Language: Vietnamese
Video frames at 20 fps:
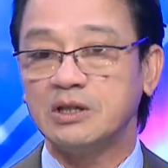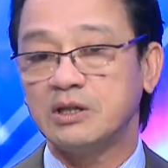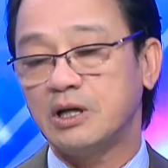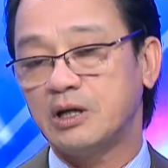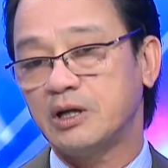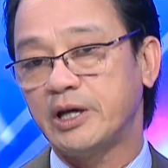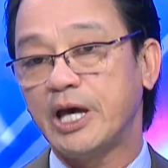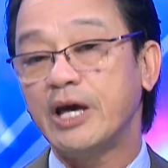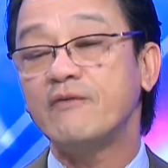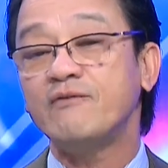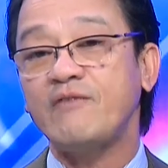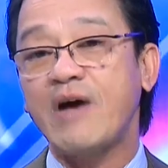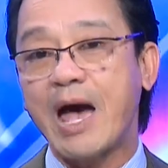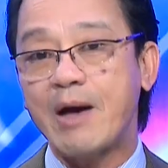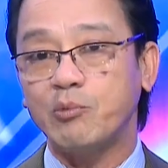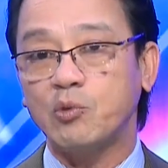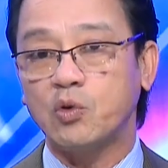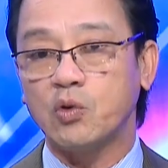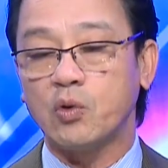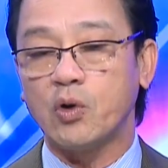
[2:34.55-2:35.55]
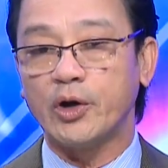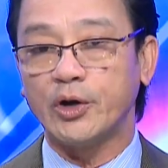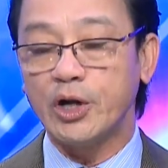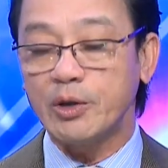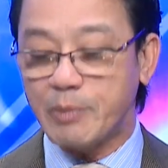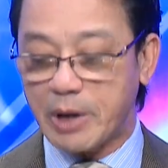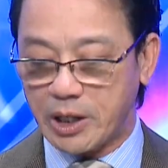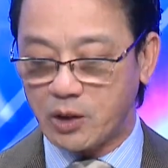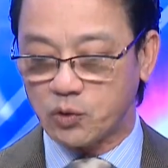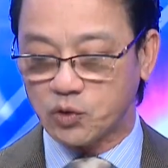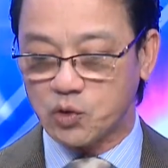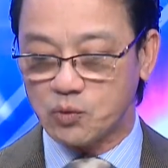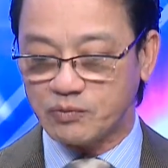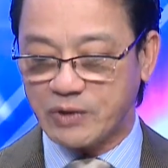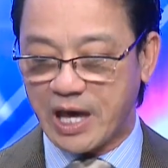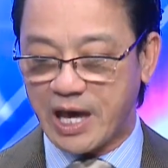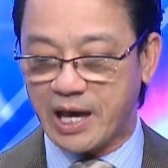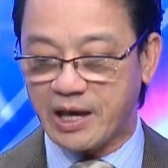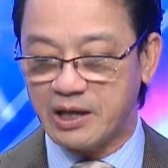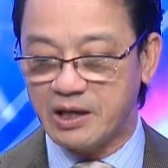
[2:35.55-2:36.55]
à, hiến pháp của nước Mỹ của chúng
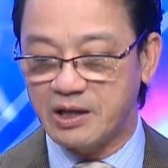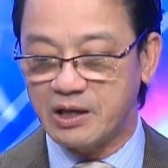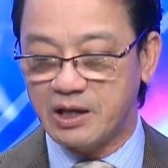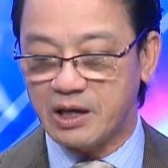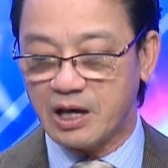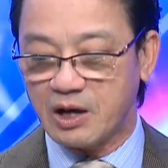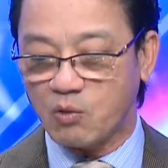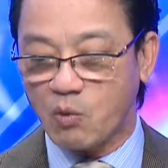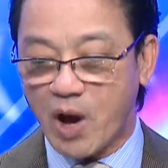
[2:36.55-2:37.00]
ta à,